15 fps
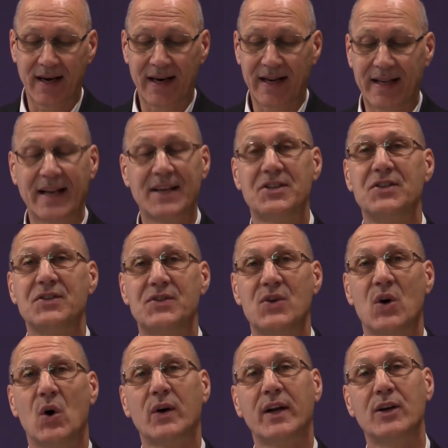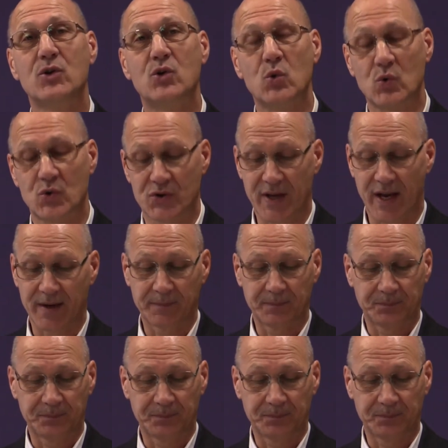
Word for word: le decisioni giuste.